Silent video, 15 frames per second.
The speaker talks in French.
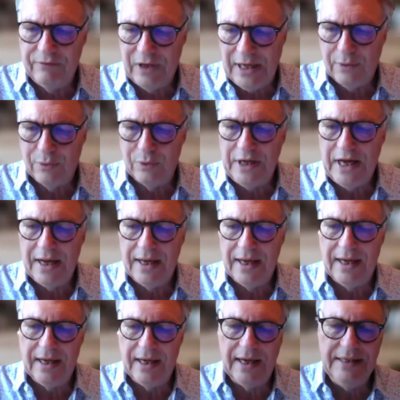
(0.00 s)
voilà, on
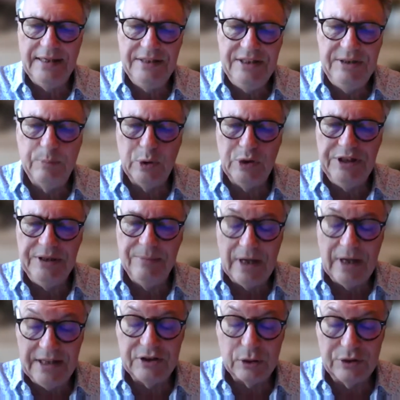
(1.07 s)
elle est disponible,
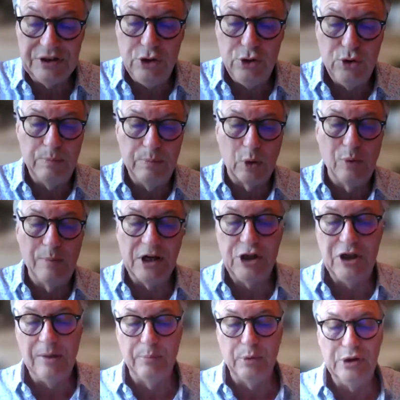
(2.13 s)
elle est sortie juste pour le
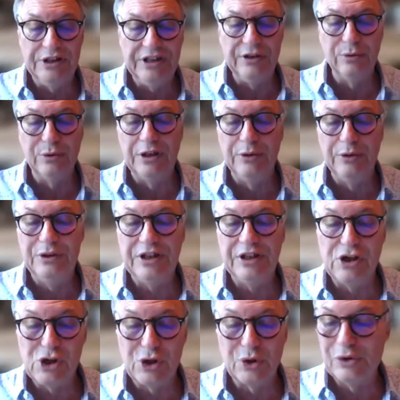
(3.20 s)
marché de la poésie. On a eu
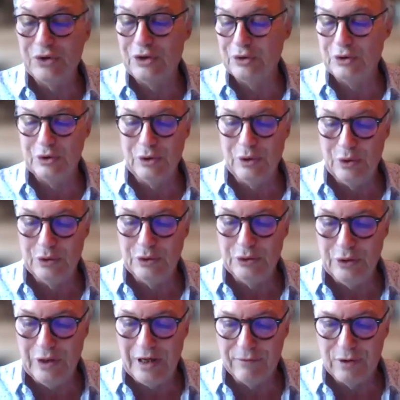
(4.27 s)
cette chance
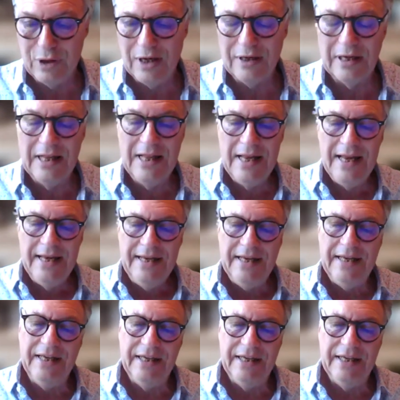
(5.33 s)
de, l'avoir.
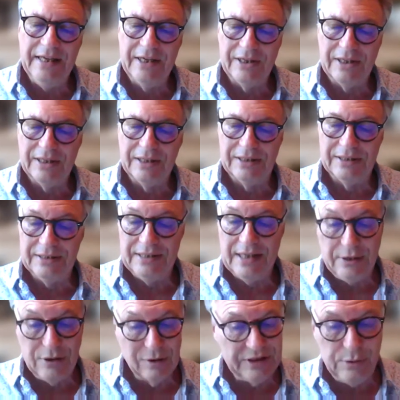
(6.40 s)
Et euh,
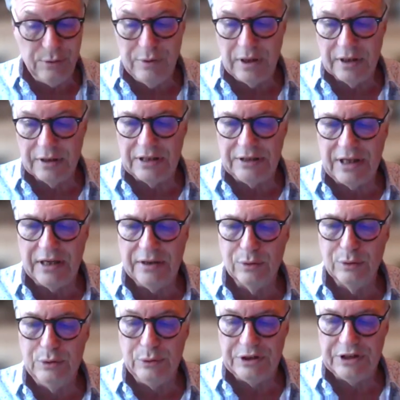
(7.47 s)
d'ailleurs, j'ai eu un très gros
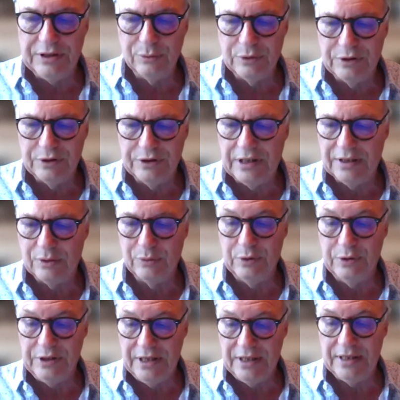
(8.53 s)
succès. On
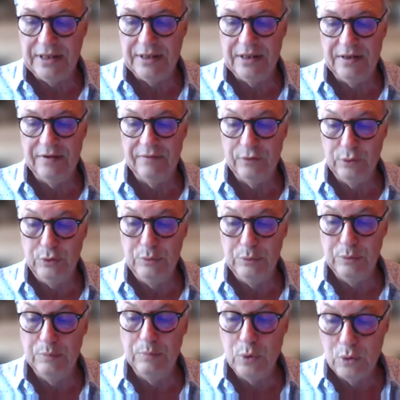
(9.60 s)
en a,
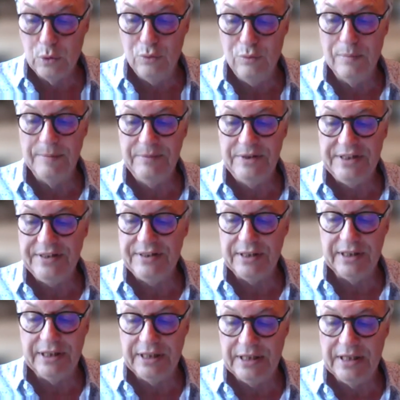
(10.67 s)
vendu beaucoup, même si
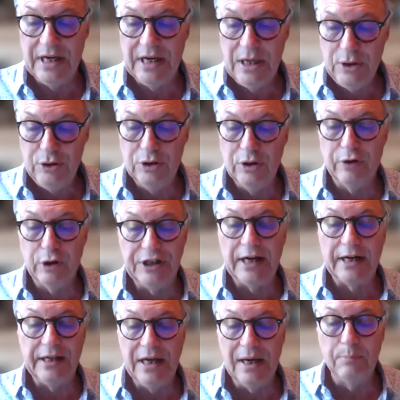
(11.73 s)
c'est une œuvre
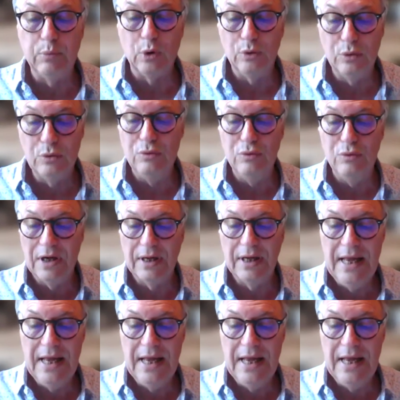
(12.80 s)
d'art et là, pour le coup,